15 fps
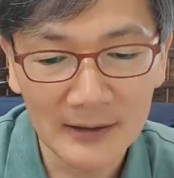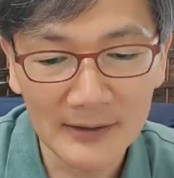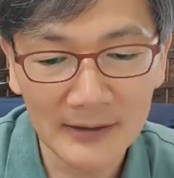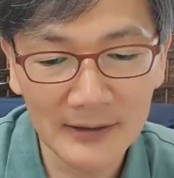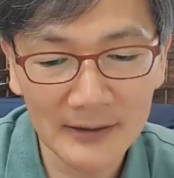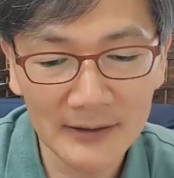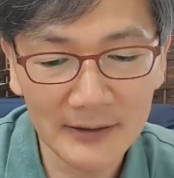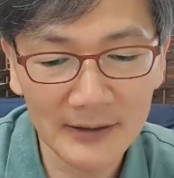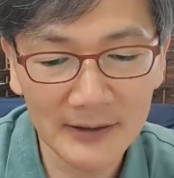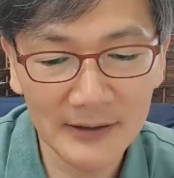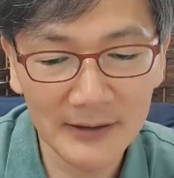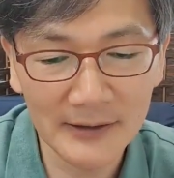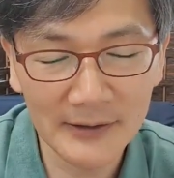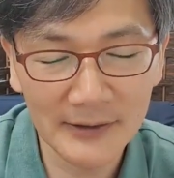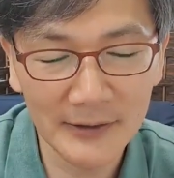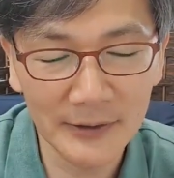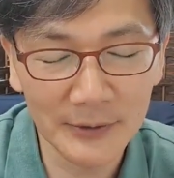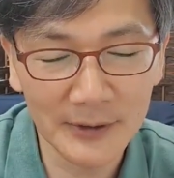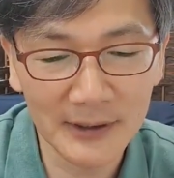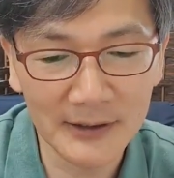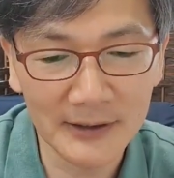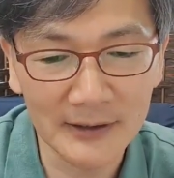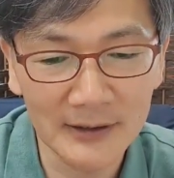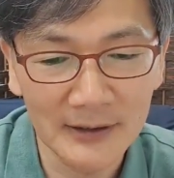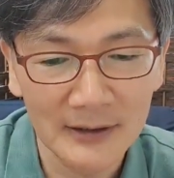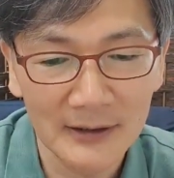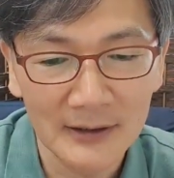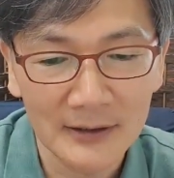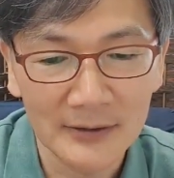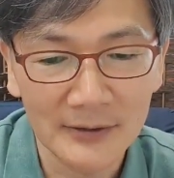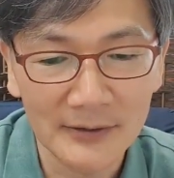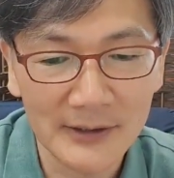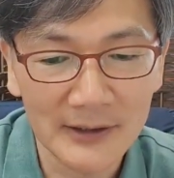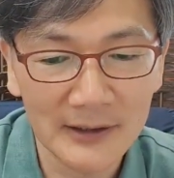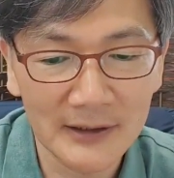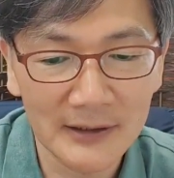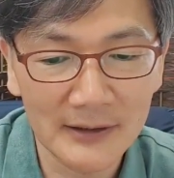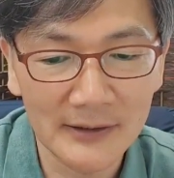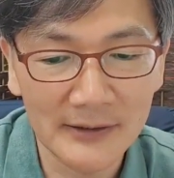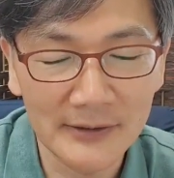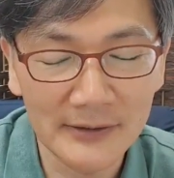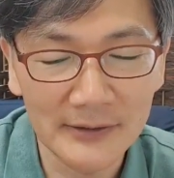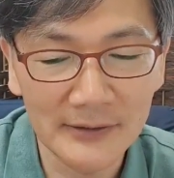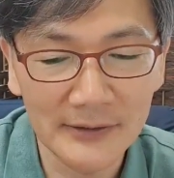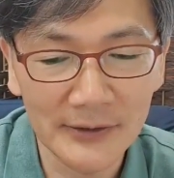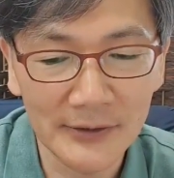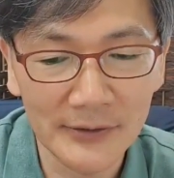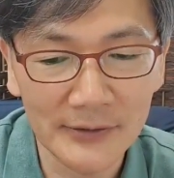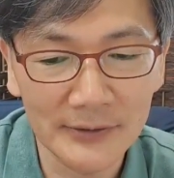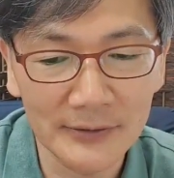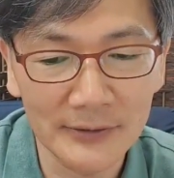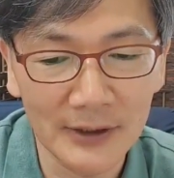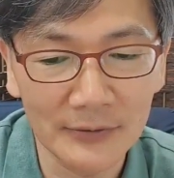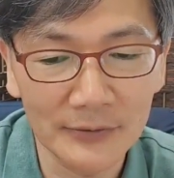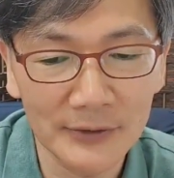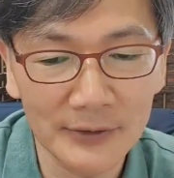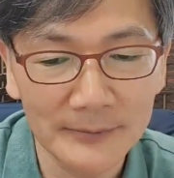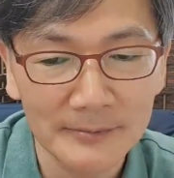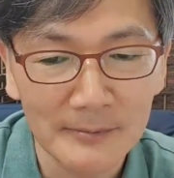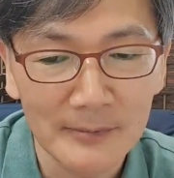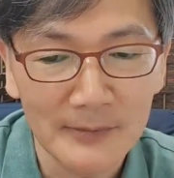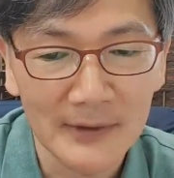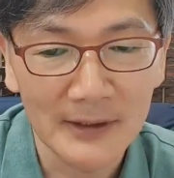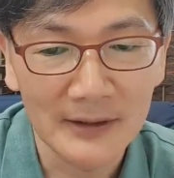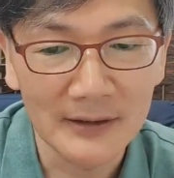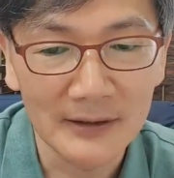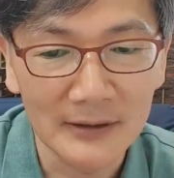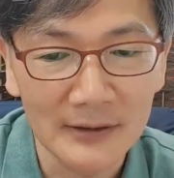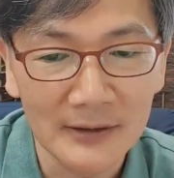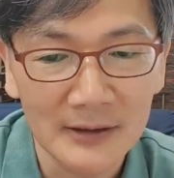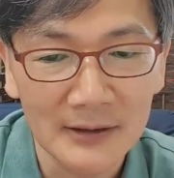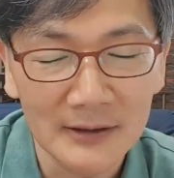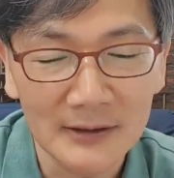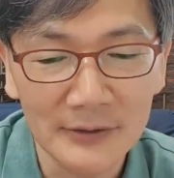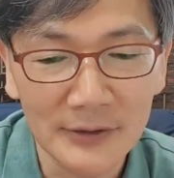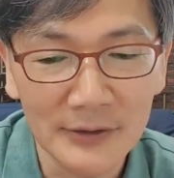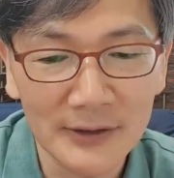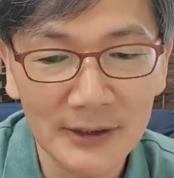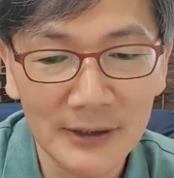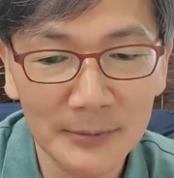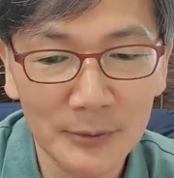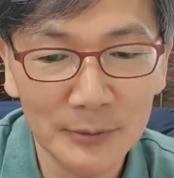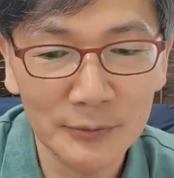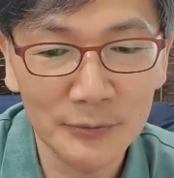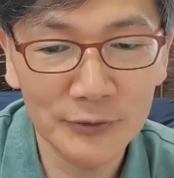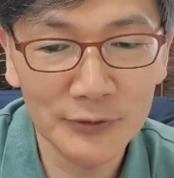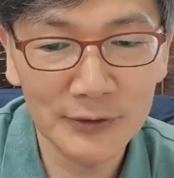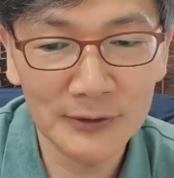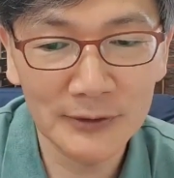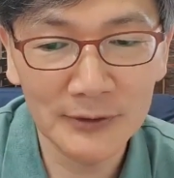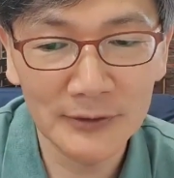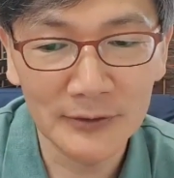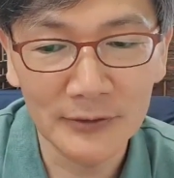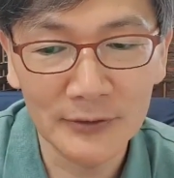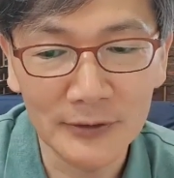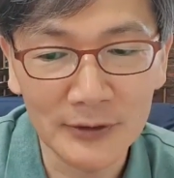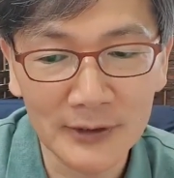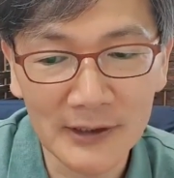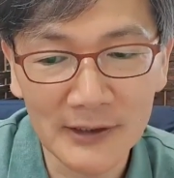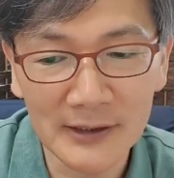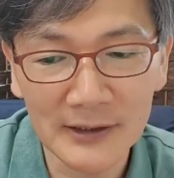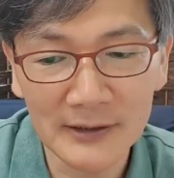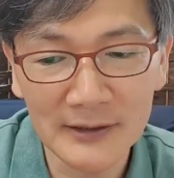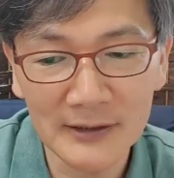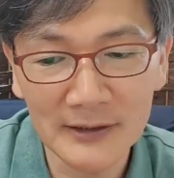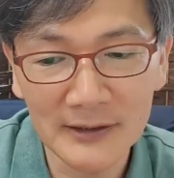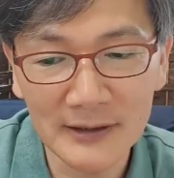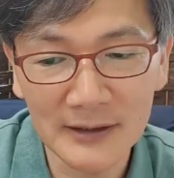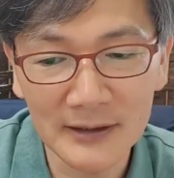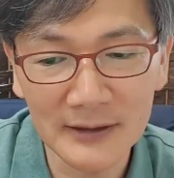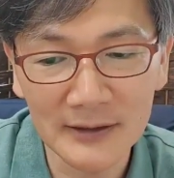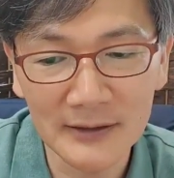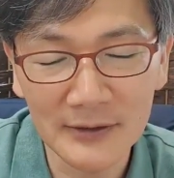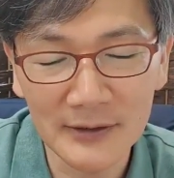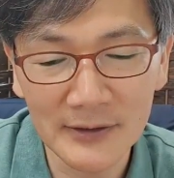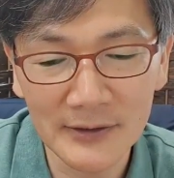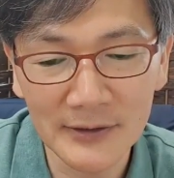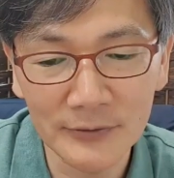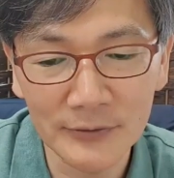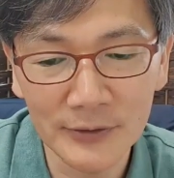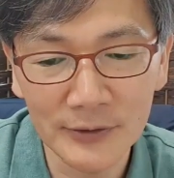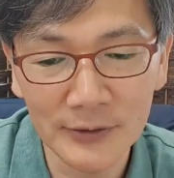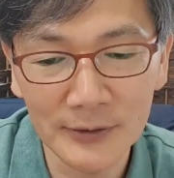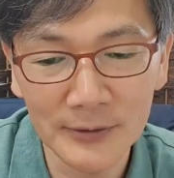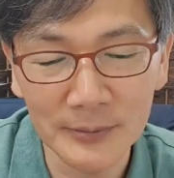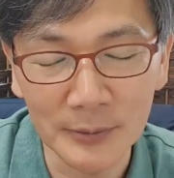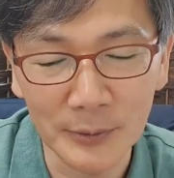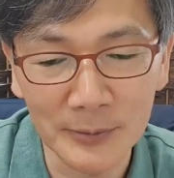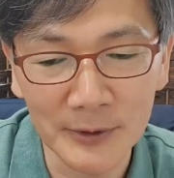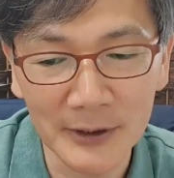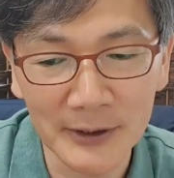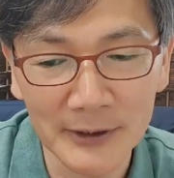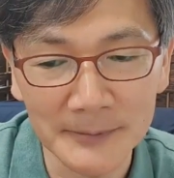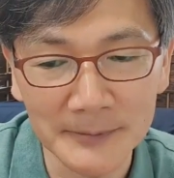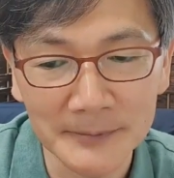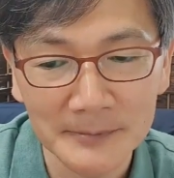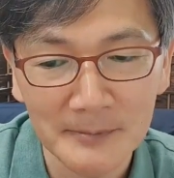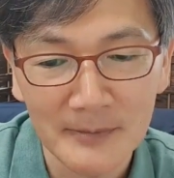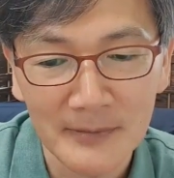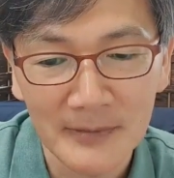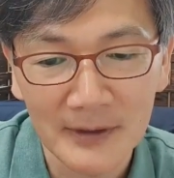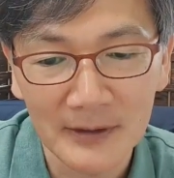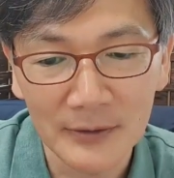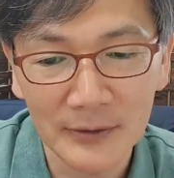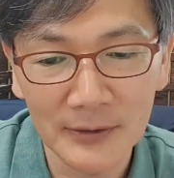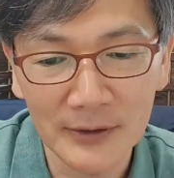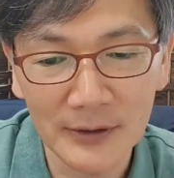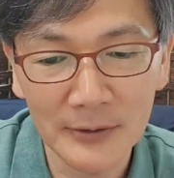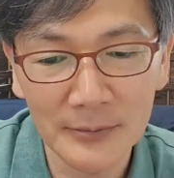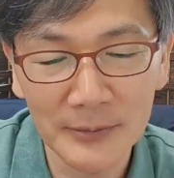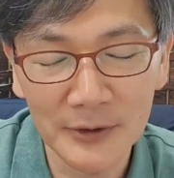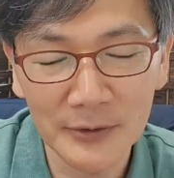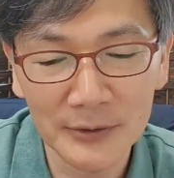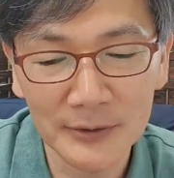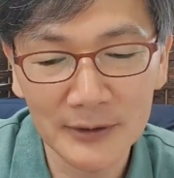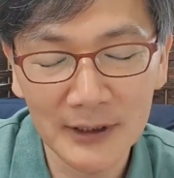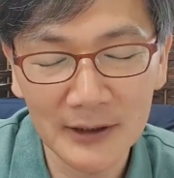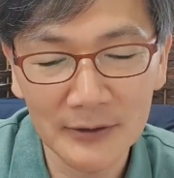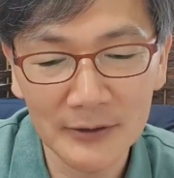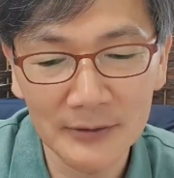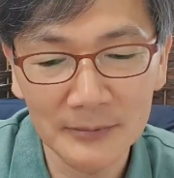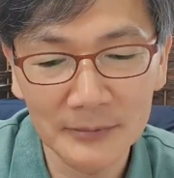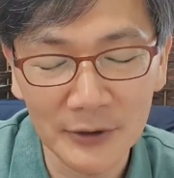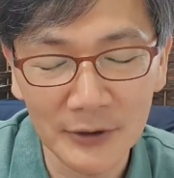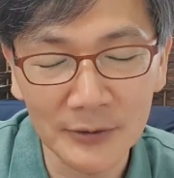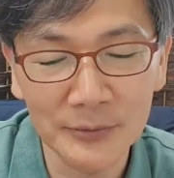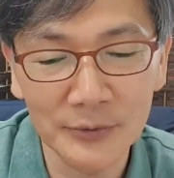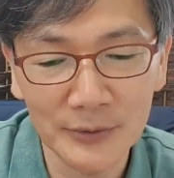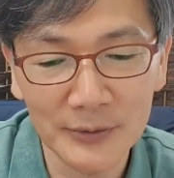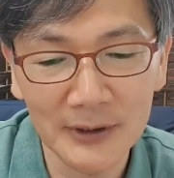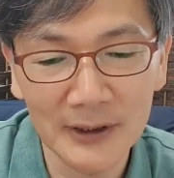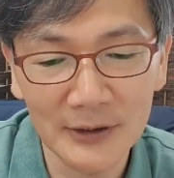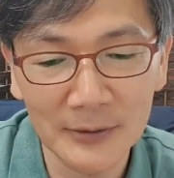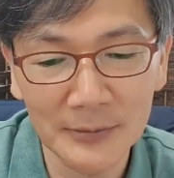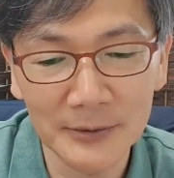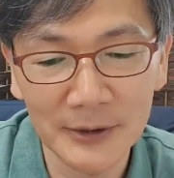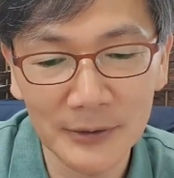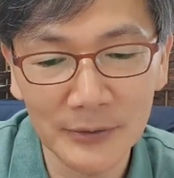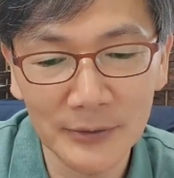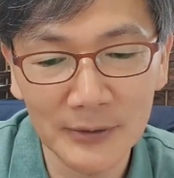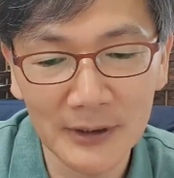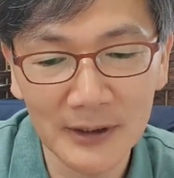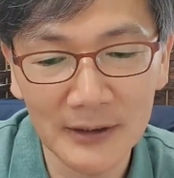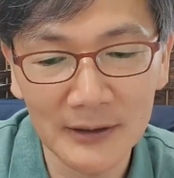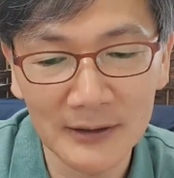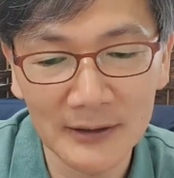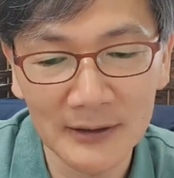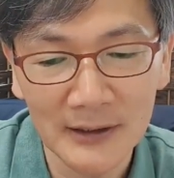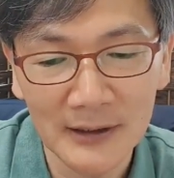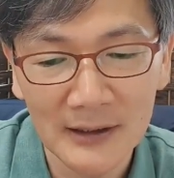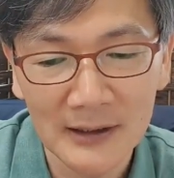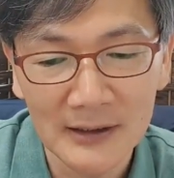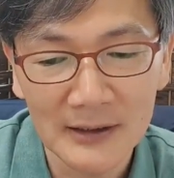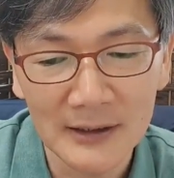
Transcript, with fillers: 다시 일으키시려고 하는 그런 생각이 있으셨을 것 같고요. 예, 그저께 본문 역대상 7장 1절 19절 보면 또 여러 민족을 한, 여러 부족을 한꺼번에 소개하는